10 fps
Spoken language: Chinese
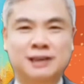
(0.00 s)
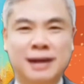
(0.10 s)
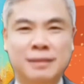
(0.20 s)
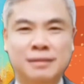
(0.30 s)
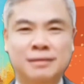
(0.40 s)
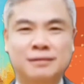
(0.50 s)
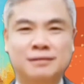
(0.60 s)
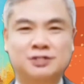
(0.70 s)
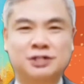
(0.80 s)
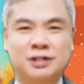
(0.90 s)
对不对？
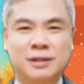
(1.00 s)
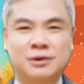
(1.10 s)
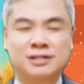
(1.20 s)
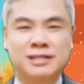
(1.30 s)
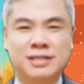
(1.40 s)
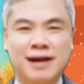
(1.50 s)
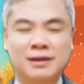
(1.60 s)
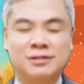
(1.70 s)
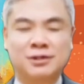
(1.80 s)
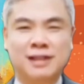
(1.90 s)
就是你东西要
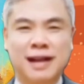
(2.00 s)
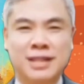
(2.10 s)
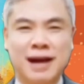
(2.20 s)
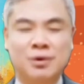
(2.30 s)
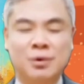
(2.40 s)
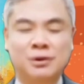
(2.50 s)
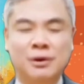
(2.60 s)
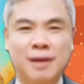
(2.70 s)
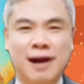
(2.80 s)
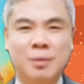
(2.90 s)
想，就是要想通，
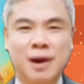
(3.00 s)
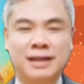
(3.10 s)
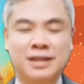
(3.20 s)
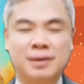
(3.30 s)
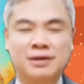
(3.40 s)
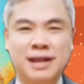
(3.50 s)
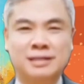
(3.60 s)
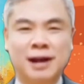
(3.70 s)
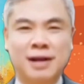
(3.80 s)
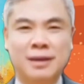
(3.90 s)
说他为什么你
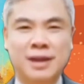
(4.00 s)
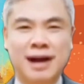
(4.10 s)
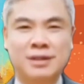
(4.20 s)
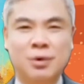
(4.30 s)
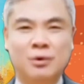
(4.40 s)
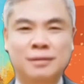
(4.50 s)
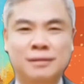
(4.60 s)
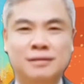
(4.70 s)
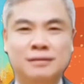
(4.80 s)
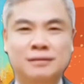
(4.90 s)
要让你这样做？
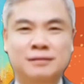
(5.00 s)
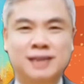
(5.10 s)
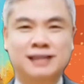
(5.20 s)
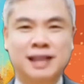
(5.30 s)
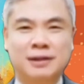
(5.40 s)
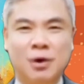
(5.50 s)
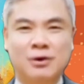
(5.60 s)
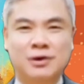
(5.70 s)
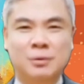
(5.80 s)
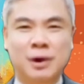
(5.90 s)
你想通
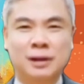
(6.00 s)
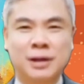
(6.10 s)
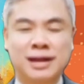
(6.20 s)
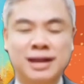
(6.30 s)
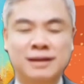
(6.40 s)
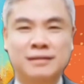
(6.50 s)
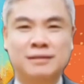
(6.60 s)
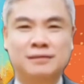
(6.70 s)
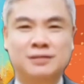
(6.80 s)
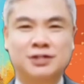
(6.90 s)
了，你就不会有怨言。
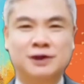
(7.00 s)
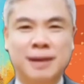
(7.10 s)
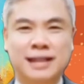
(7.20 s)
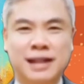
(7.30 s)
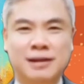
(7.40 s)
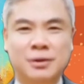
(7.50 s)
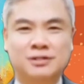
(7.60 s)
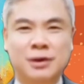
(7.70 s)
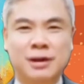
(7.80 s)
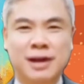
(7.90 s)
你没想通，你
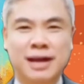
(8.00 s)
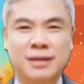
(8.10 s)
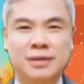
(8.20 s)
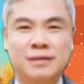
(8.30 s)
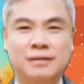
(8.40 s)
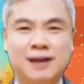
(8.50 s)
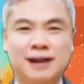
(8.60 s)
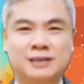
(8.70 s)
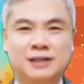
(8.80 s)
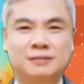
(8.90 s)
就会有怨
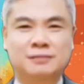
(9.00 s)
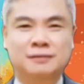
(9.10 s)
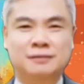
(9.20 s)
言。